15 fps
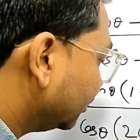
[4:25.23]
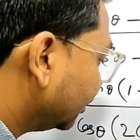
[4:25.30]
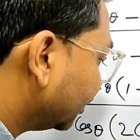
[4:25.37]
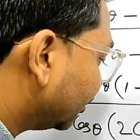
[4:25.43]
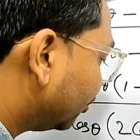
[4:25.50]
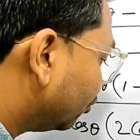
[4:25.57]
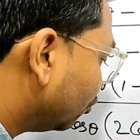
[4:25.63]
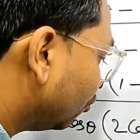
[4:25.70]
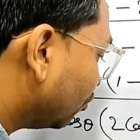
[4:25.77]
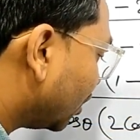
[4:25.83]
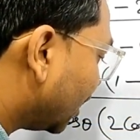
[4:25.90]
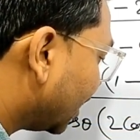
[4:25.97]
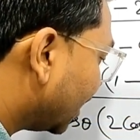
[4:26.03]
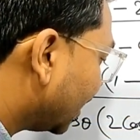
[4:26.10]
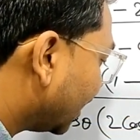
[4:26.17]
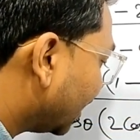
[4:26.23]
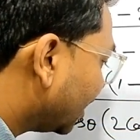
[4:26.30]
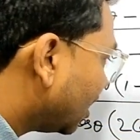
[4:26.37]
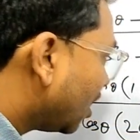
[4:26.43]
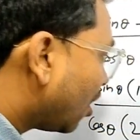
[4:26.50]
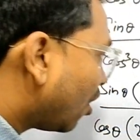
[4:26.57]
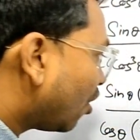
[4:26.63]
लीजिए टू
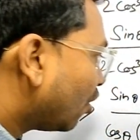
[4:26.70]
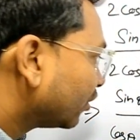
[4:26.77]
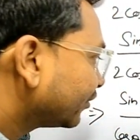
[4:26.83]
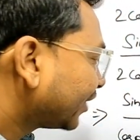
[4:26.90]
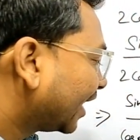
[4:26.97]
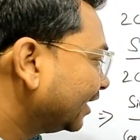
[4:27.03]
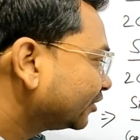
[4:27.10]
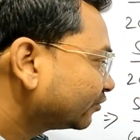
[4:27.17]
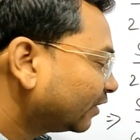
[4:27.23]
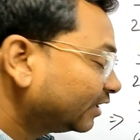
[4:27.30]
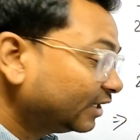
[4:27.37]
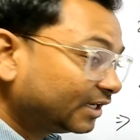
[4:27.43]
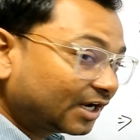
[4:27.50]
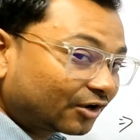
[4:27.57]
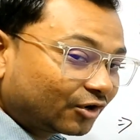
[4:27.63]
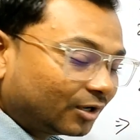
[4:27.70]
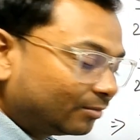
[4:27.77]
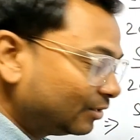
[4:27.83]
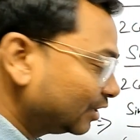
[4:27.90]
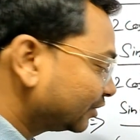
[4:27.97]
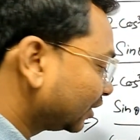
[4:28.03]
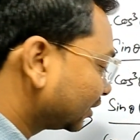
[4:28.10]
है और साइन स्क्वायर
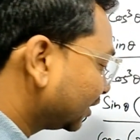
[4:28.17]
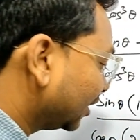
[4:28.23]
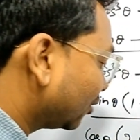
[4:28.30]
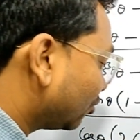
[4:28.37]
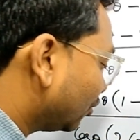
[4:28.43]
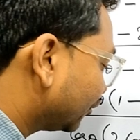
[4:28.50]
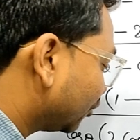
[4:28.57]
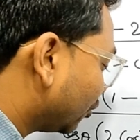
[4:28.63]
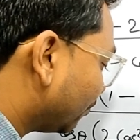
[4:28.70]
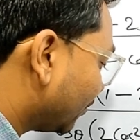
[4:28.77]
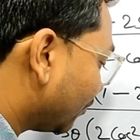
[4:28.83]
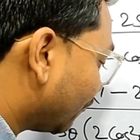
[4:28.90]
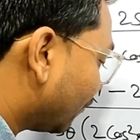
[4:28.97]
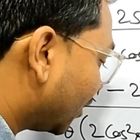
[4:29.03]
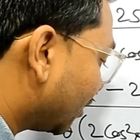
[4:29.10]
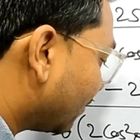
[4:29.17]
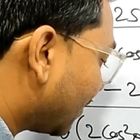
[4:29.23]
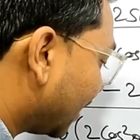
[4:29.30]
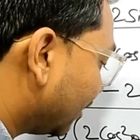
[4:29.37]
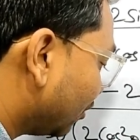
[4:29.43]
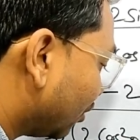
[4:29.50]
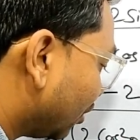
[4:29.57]
थीठा को हम लिख सकते हैं कॉस के रूप में
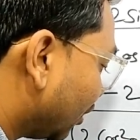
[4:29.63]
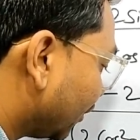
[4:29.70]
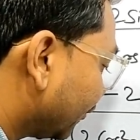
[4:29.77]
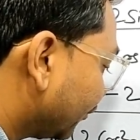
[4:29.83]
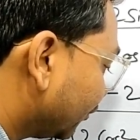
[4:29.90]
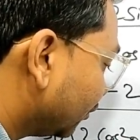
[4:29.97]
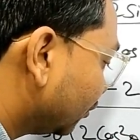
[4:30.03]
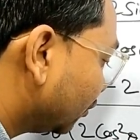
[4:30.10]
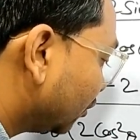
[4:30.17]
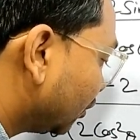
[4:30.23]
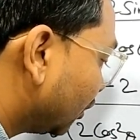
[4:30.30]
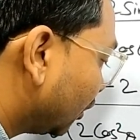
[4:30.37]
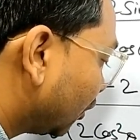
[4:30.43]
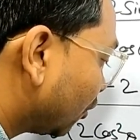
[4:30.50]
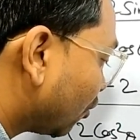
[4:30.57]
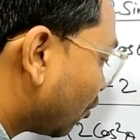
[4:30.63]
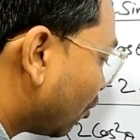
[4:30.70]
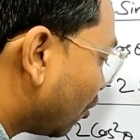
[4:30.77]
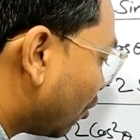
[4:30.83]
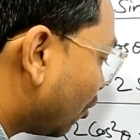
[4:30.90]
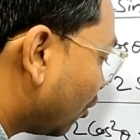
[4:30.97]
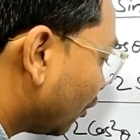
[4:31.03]
वन माइनस
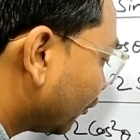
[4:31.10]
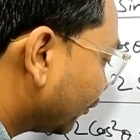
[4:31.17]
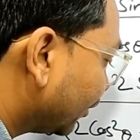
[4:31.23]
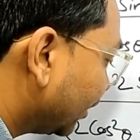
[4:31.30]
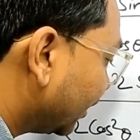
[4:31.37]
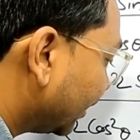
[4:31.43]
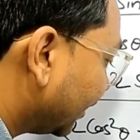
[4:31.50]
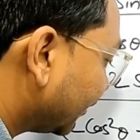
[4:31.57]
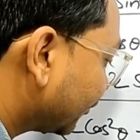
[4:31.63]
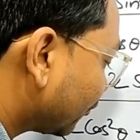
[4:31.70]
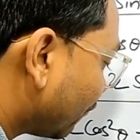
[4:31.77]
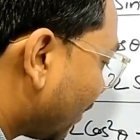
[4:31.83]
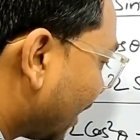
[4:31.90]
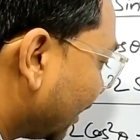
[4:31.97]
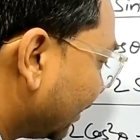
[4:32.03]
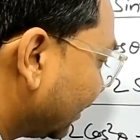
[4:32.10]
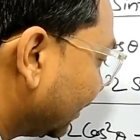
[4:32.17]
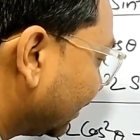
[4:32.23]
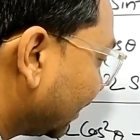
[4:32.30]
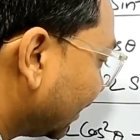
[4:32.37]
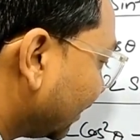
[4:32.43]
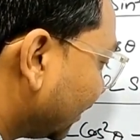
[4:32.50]
कॉस
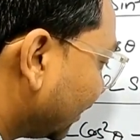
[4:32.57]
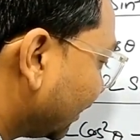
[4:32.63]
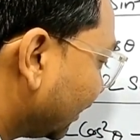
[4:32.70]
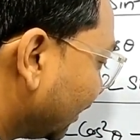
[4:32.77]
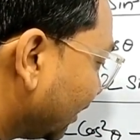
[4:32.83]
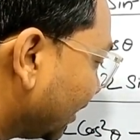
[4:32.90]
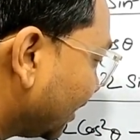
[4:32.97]
स्क्वायर थीठा